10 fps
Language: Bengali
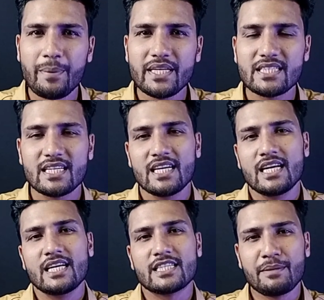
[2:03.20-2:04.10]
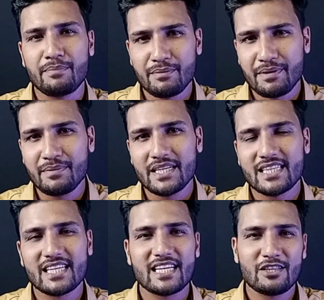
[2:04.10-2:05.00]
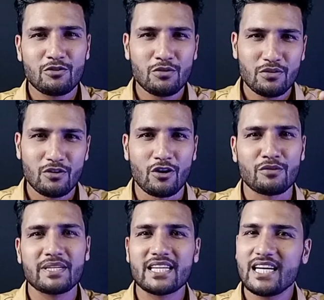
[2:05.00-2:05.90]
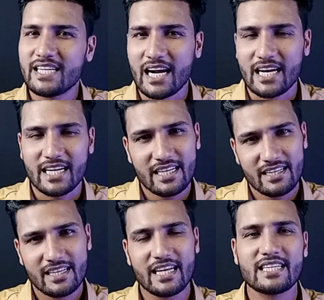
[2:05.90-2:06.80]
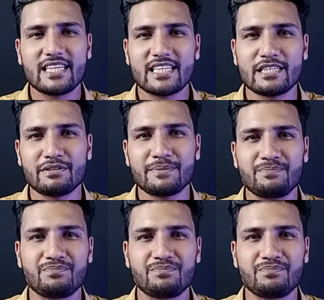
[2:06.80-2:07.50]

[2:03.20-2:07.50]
অফিস সেই প্রিপেড মিটার থেকে কিন্তু অটোমেটিকলি টাকাটা কেটে নিয়ে যাবে